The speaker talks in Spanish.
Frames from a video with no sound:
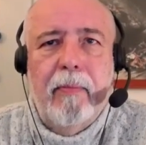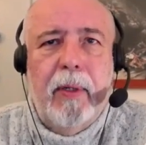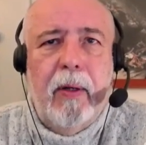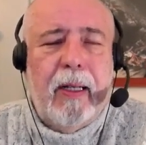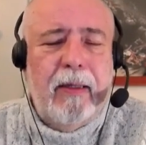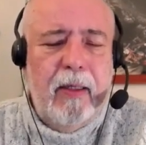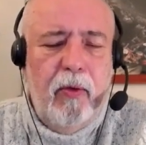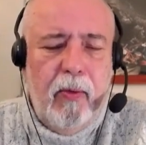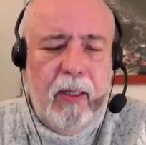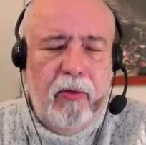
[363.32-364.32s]
pero casi
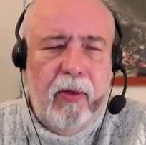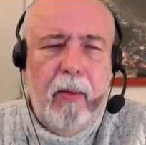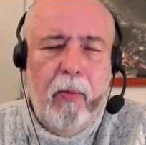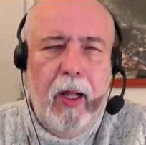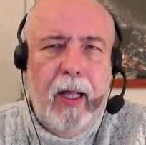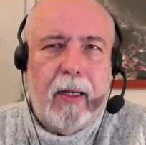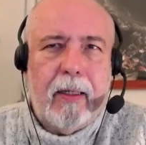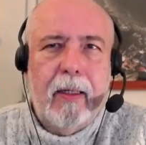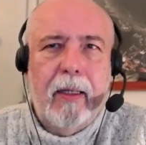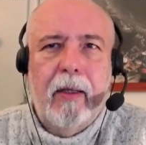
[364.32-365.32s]
nunca son a
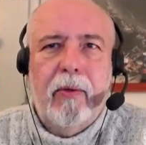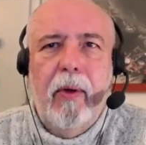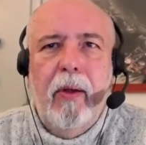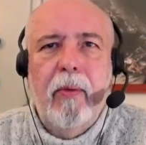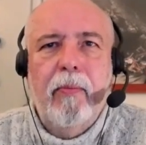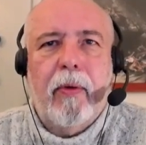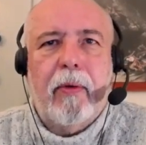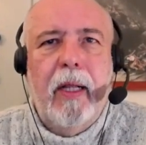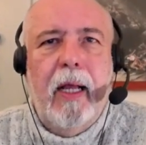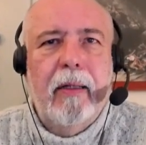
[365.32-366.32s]
muerte. Esto es lo
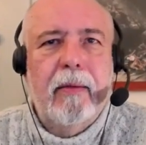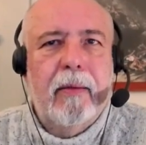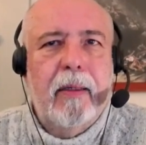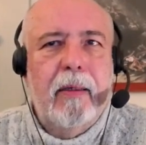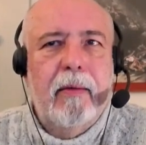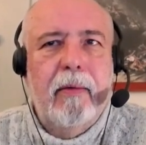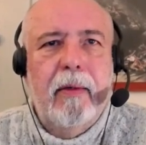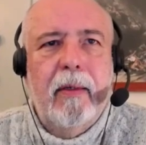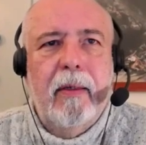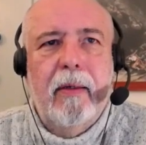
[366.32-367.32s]
importante.
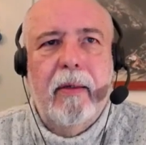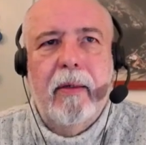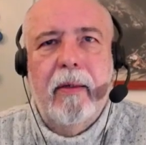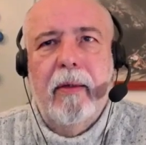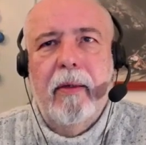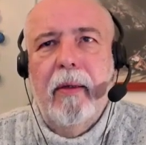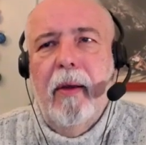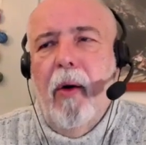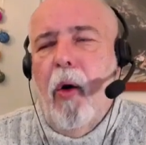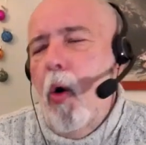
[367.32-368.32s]
Eh,
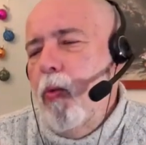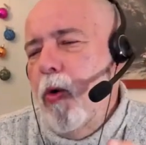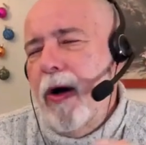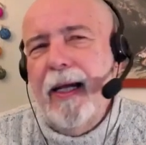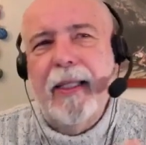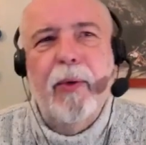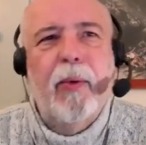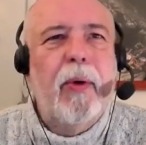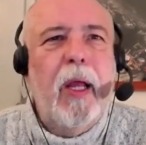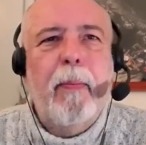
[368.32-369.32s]
o mueren
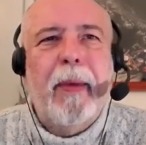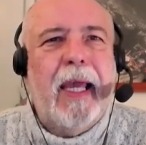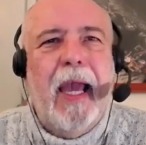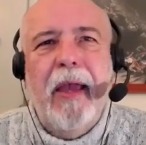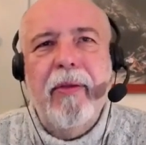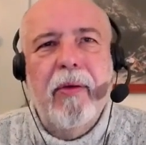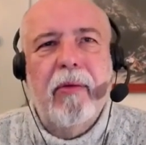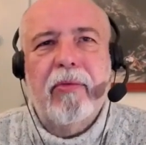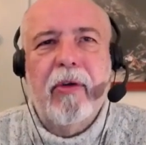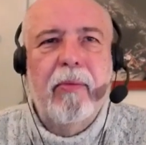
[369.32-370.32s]
tiburones
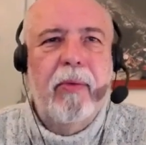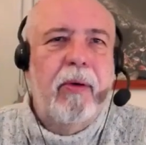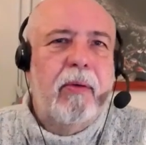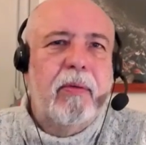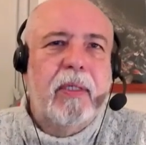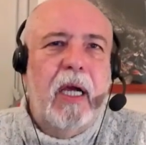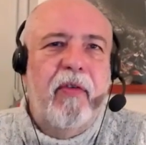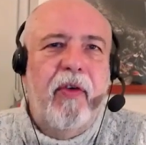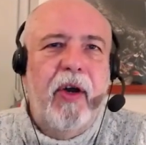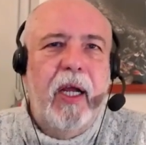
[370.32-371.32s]
pequeños, como
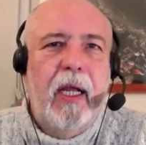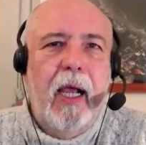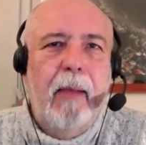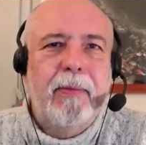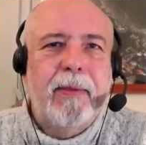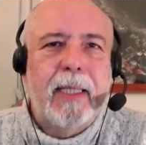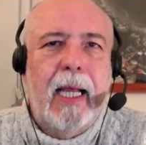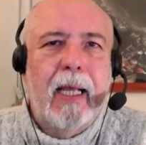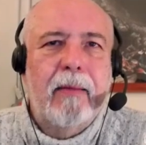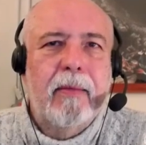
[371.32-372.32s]
Jeffrey
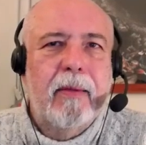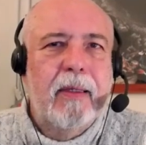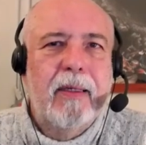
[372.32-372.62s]
Epstein,